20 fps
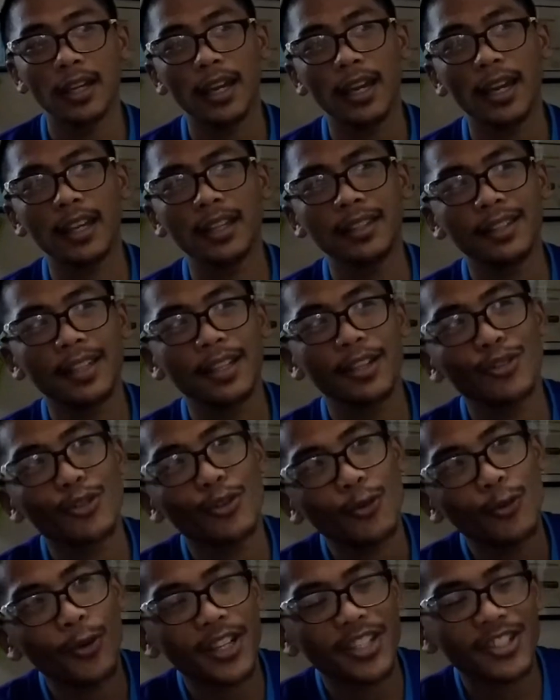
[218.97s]
And then yung
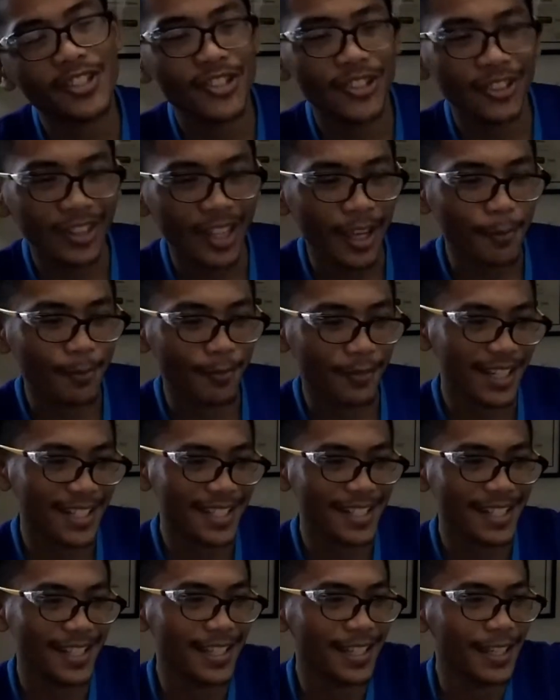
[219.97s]
watch time
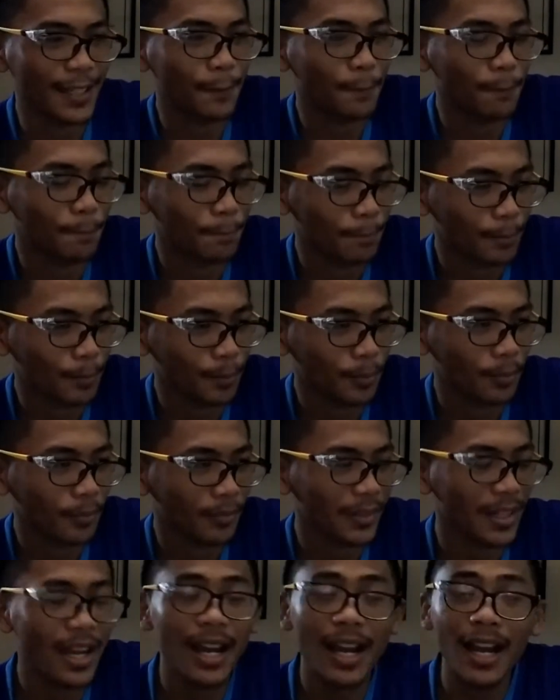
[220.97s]
kasi.
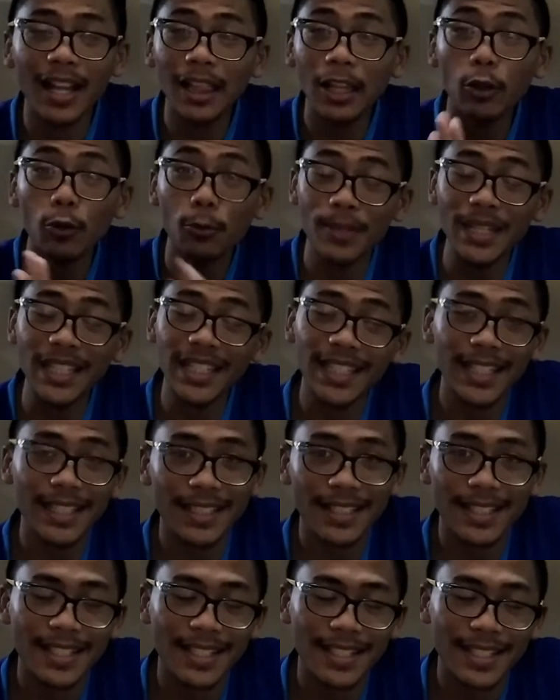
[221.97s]
Akala ko
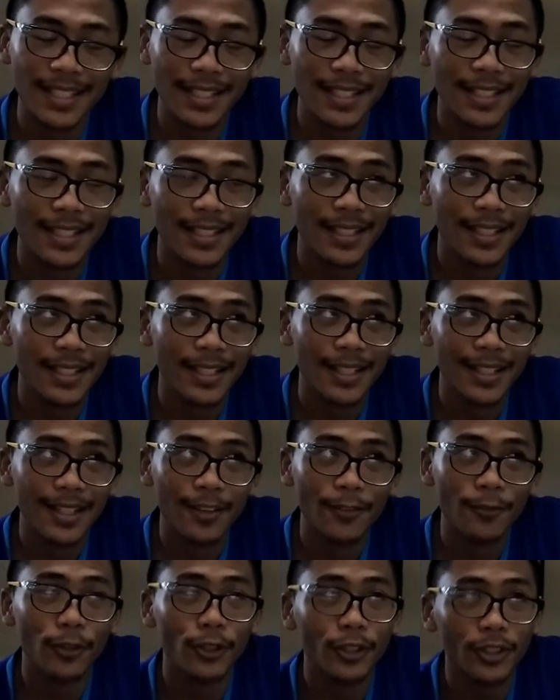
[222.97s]
minutes.
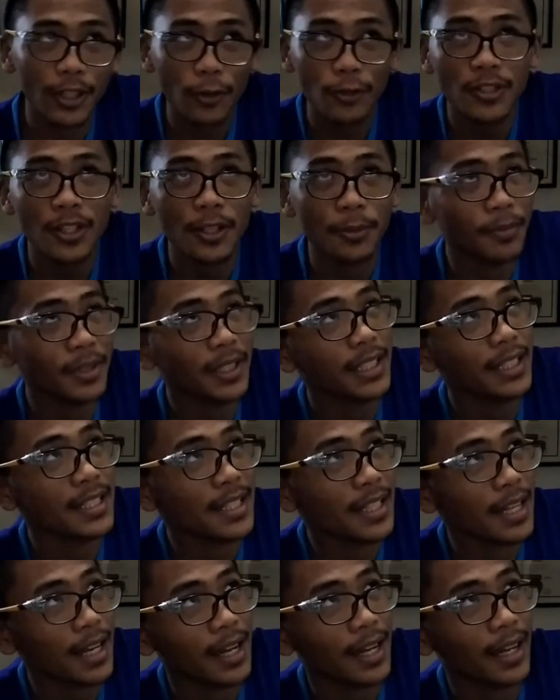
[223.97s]
4,000
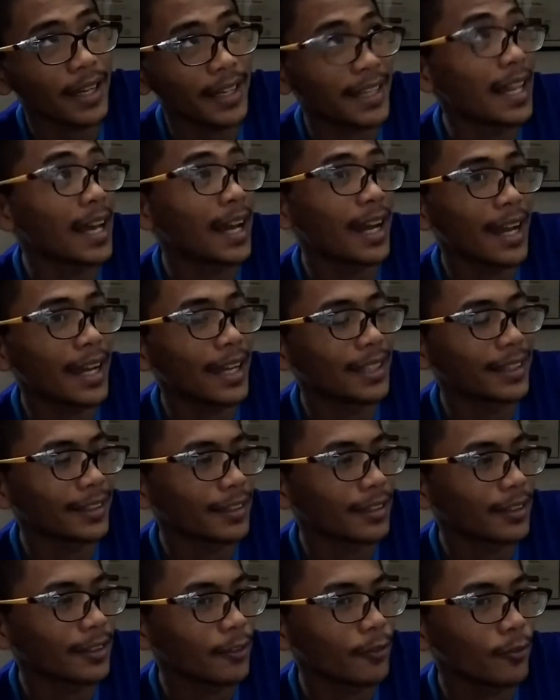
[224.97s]
minutes ang kailangan
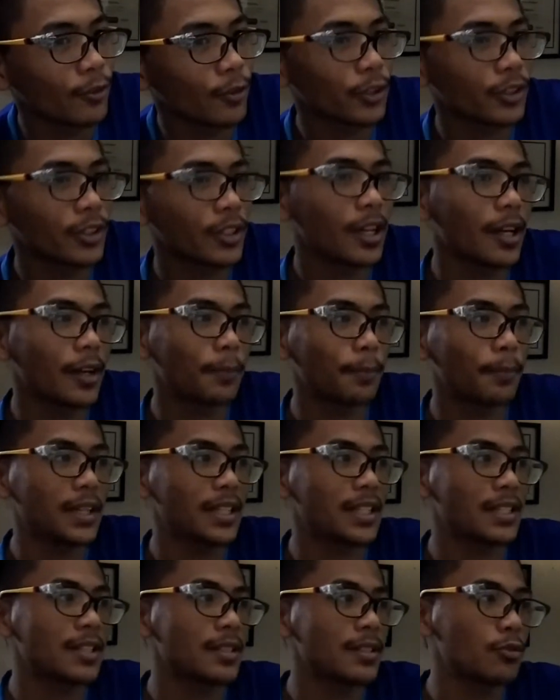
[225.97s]
for the
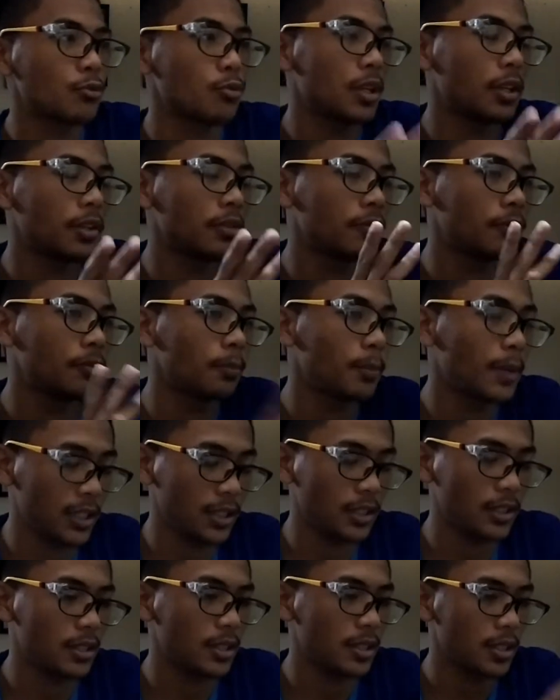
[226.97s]
past 12
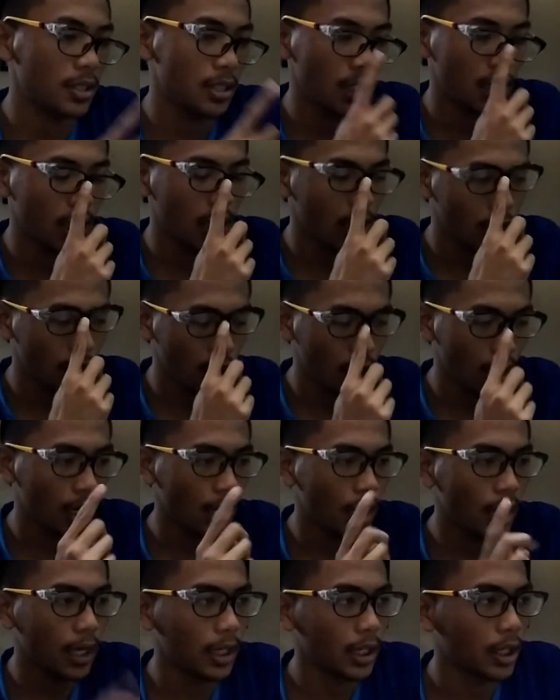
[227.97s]
months.
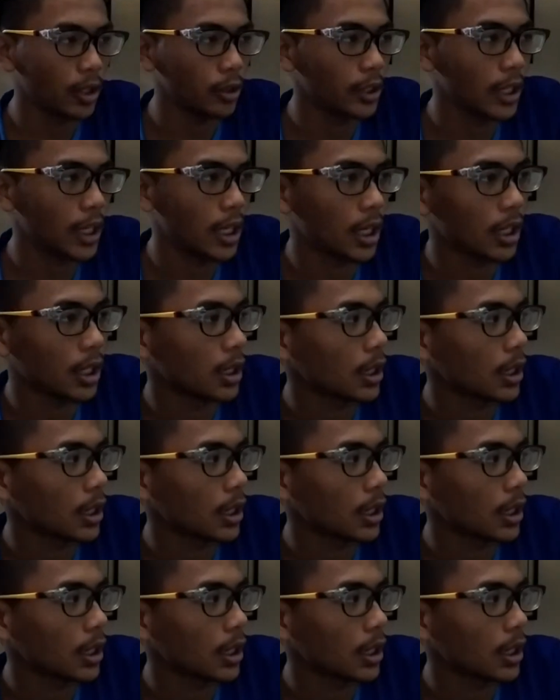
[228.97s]
Akala ko lang.